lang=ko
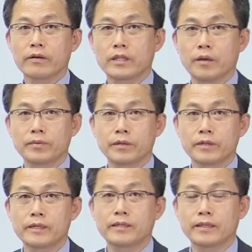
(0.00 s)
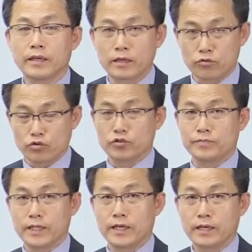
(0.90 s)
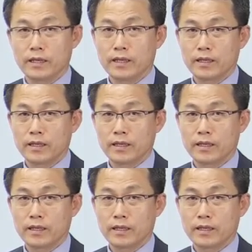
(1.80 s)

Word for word: 그때부터는 기사 자격을 주어줍니다.